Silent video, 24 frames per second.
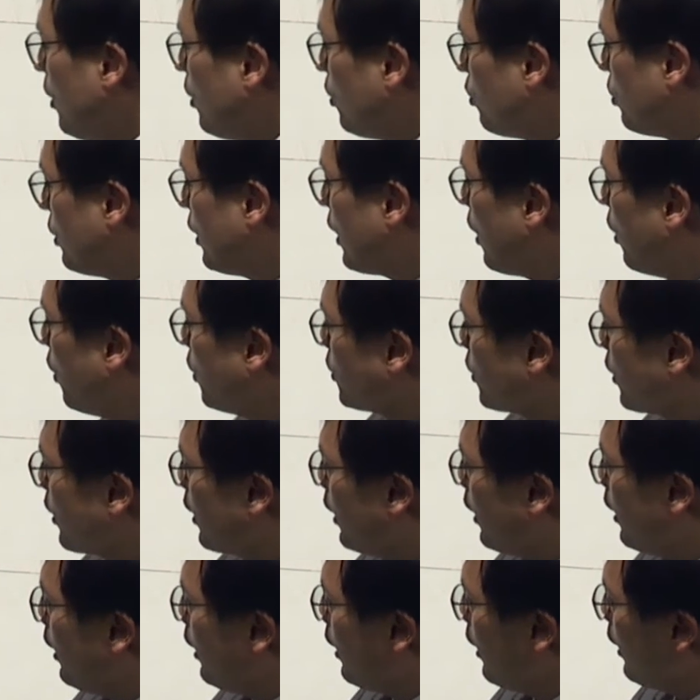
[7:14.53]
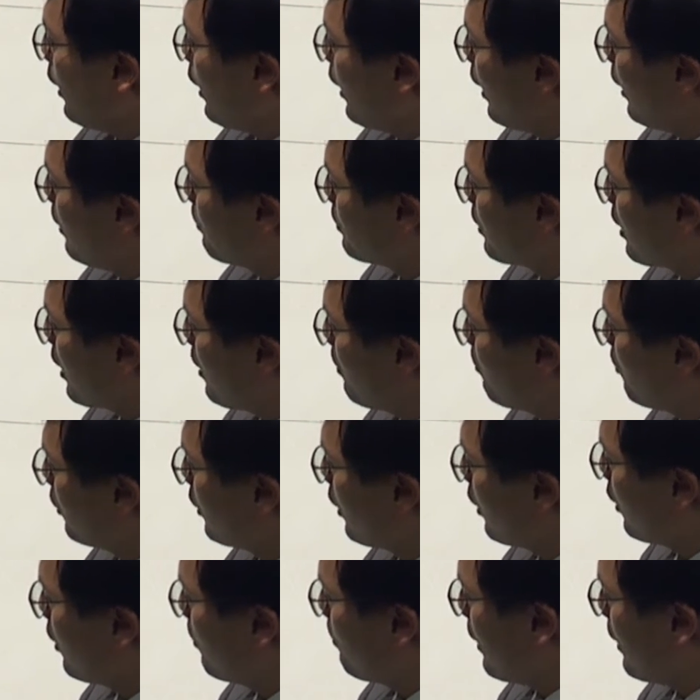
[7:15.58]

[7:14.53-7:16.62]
우리가 어저께 아브라함 언약을